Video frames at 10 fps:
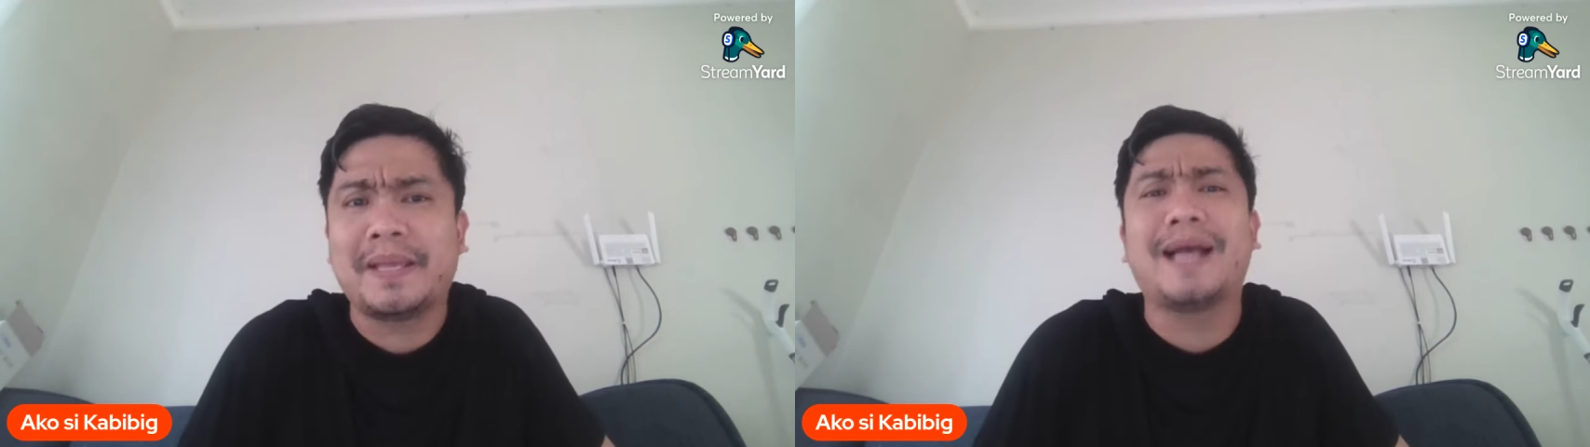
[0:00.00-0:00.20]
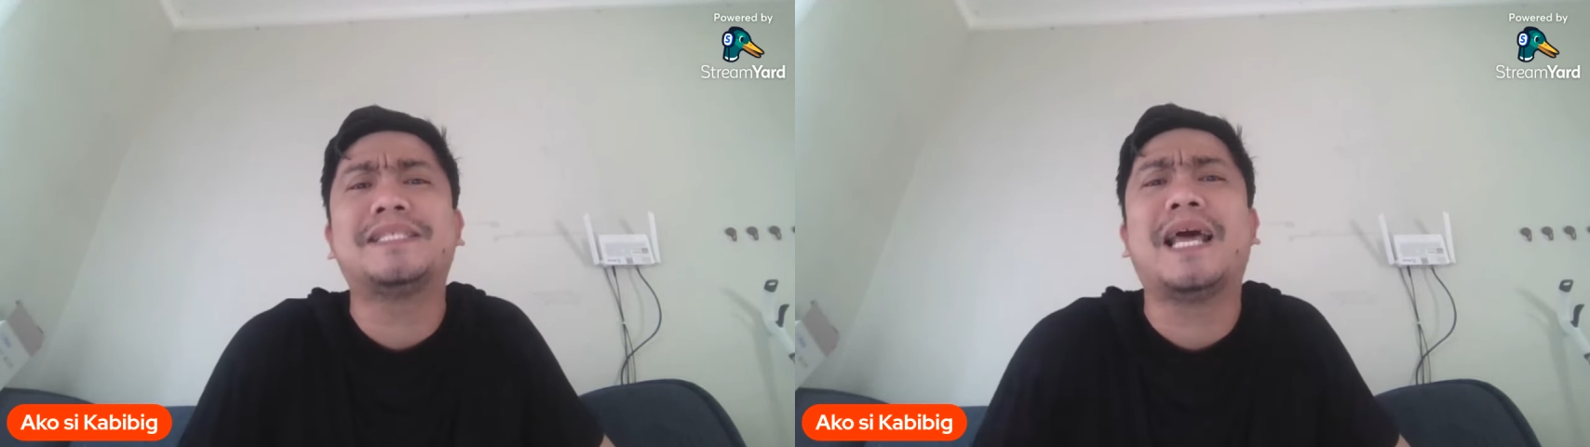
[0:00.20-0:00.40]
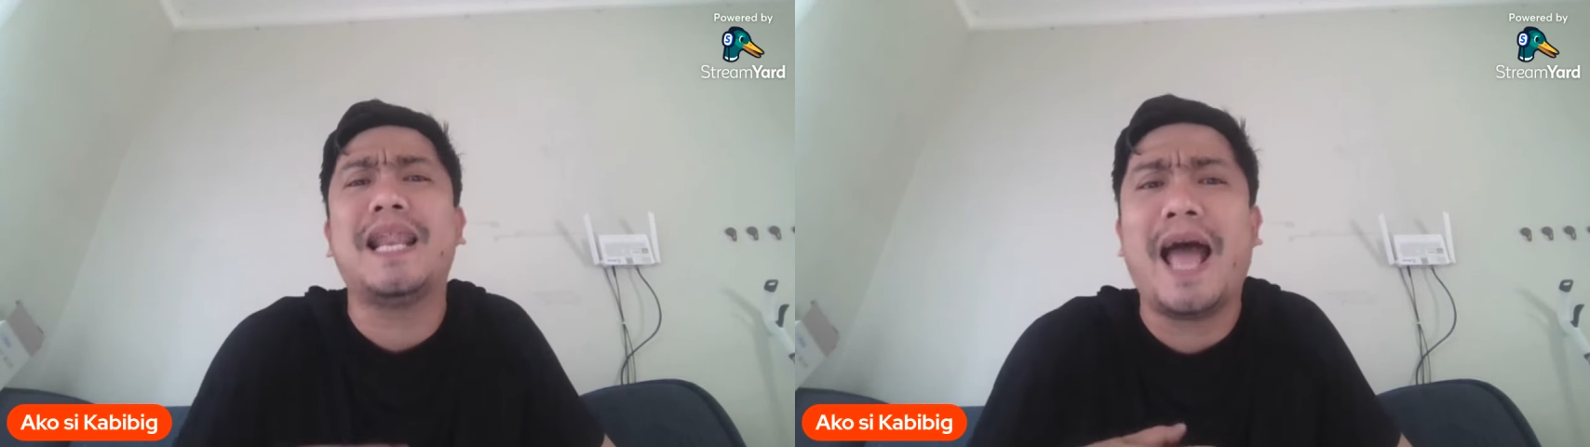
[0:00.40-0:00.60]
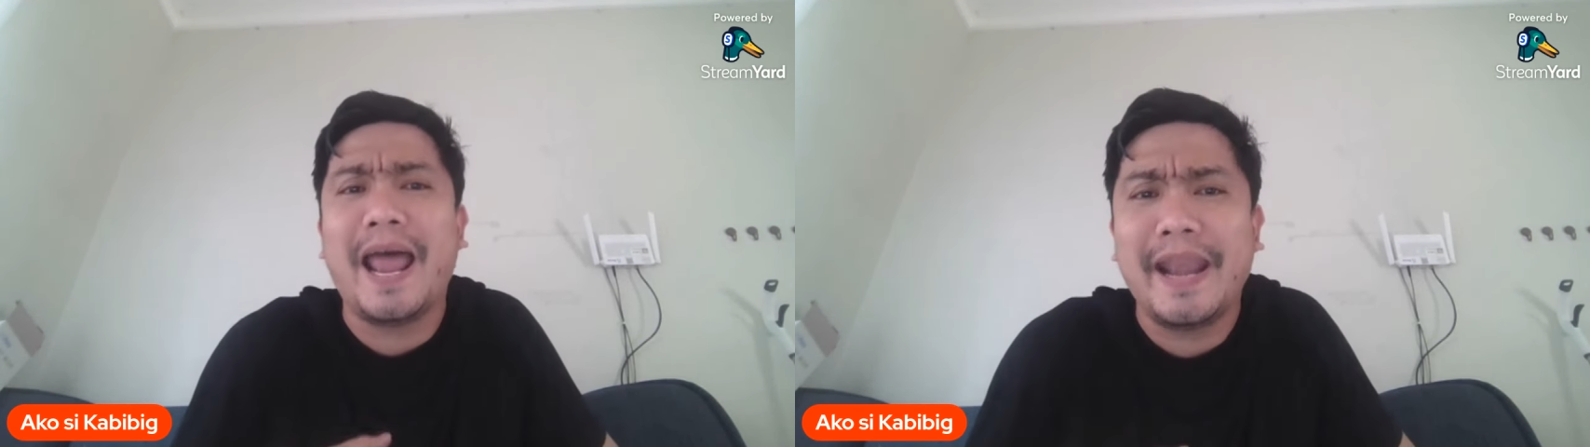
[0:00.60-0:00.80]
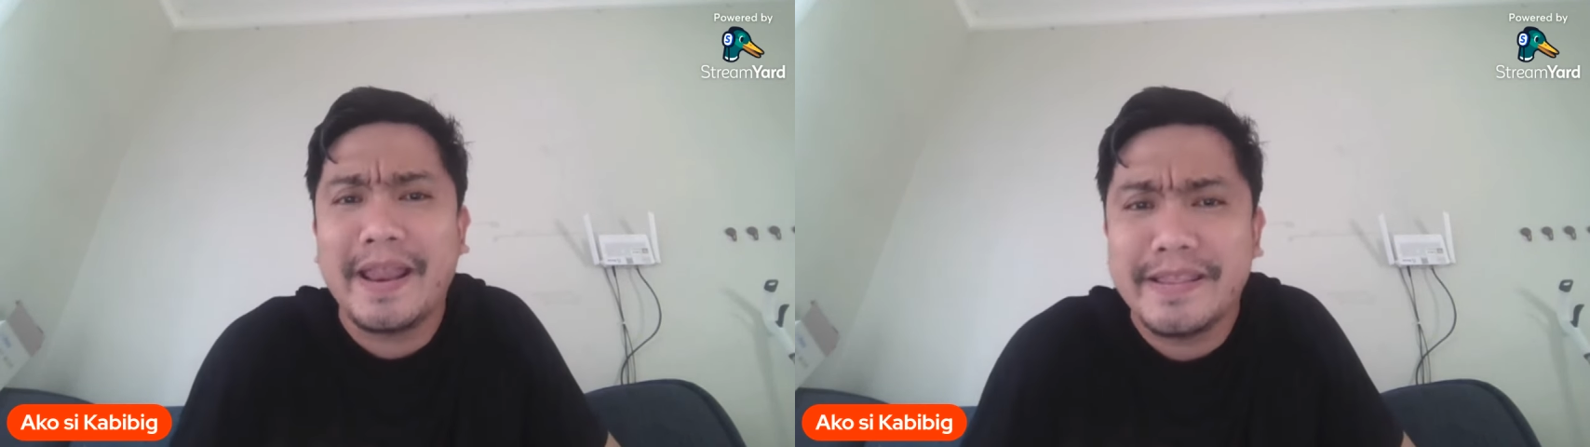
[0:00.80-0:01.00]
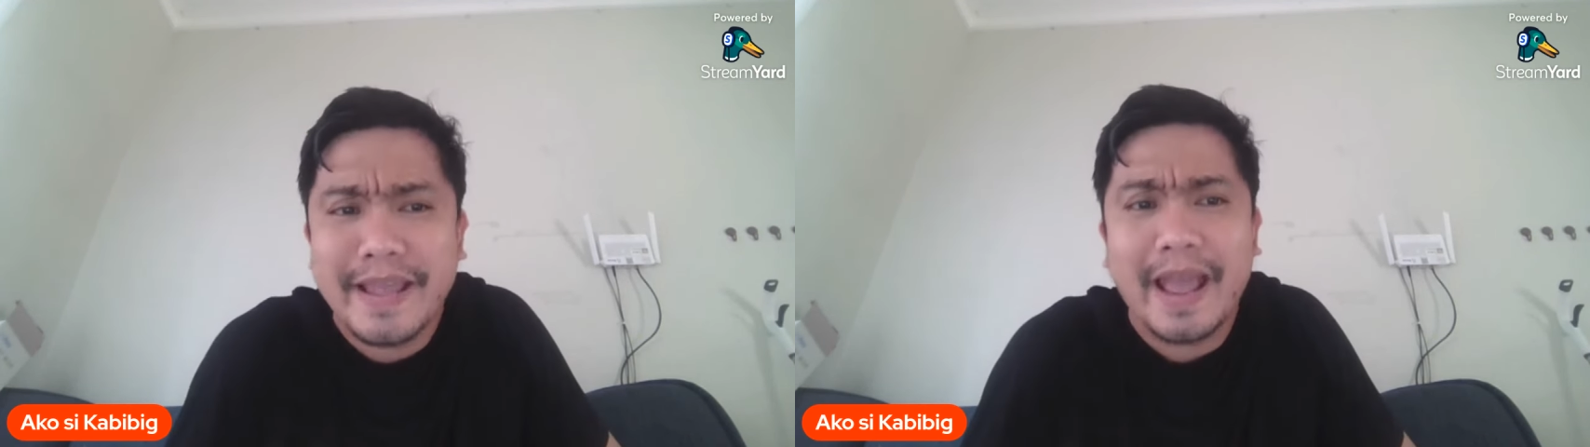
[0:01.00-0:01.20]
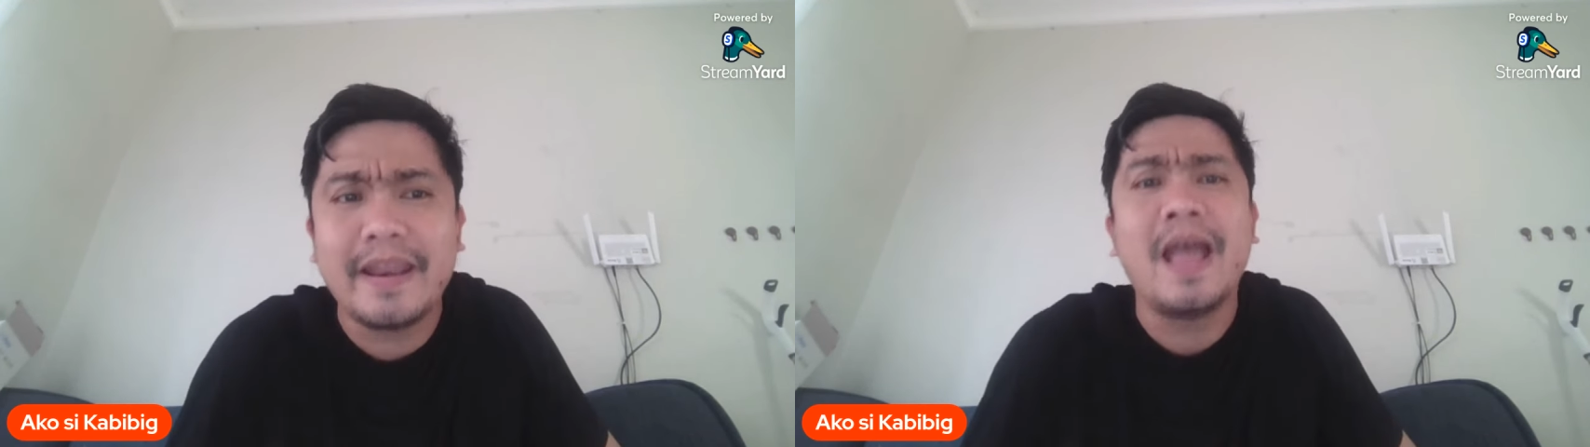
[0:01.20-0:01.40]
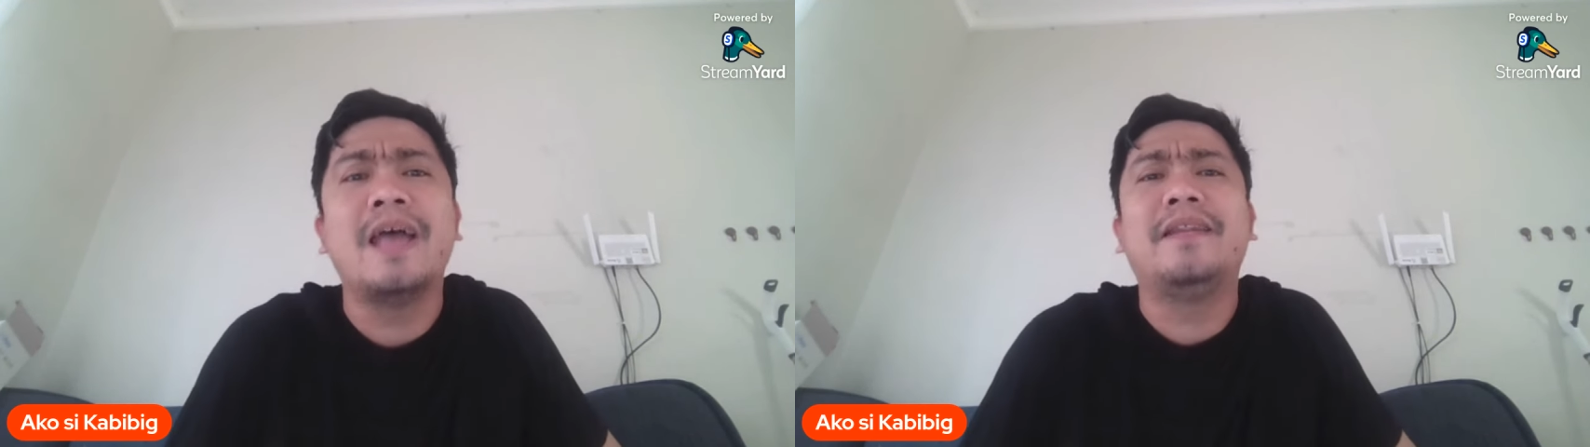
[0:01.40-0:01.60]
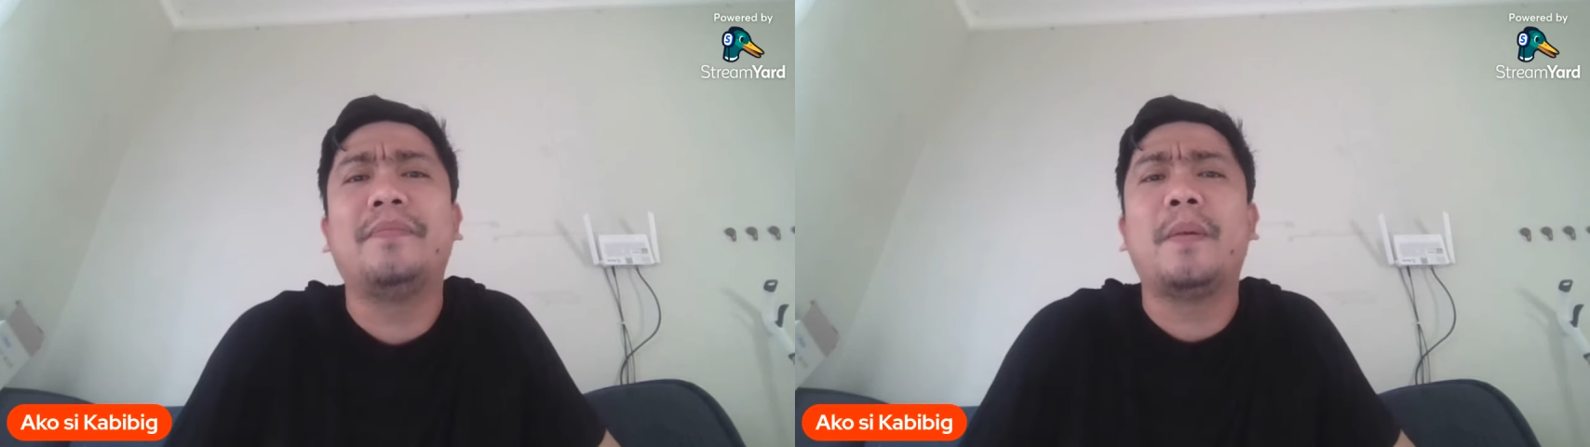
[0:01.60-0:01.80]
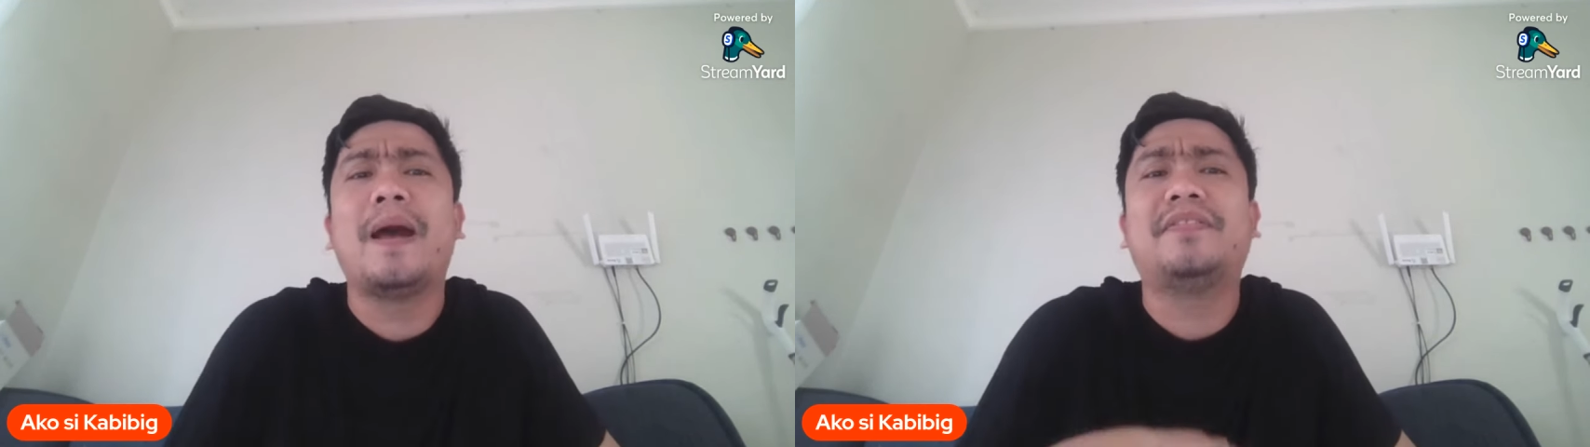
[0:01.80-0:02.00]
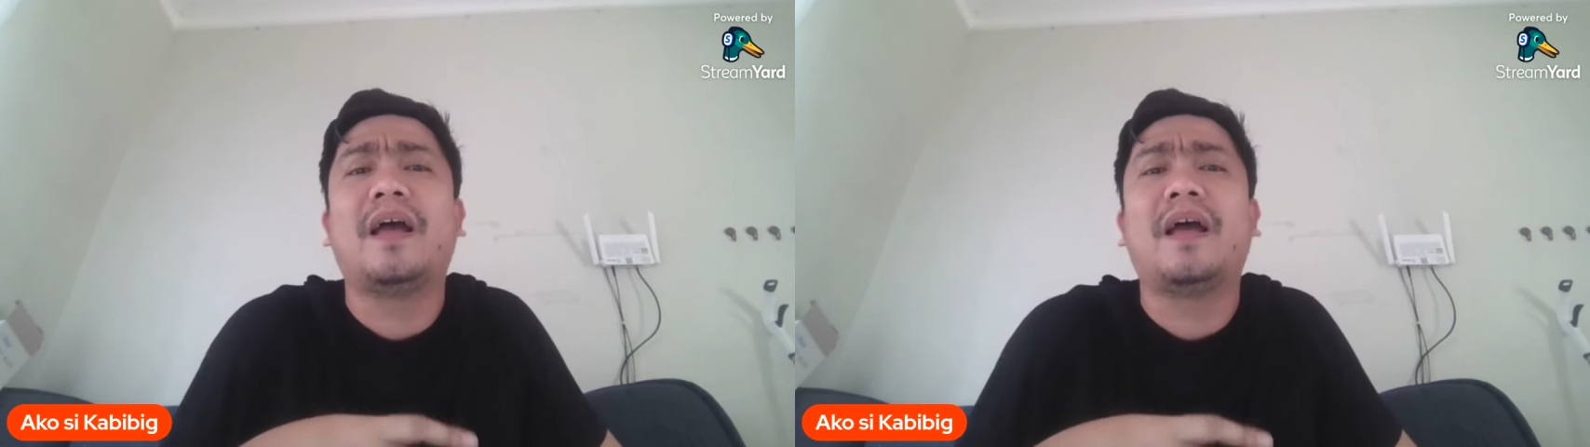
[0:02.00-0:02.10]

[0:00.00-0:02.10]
Kasalanan yan ng mga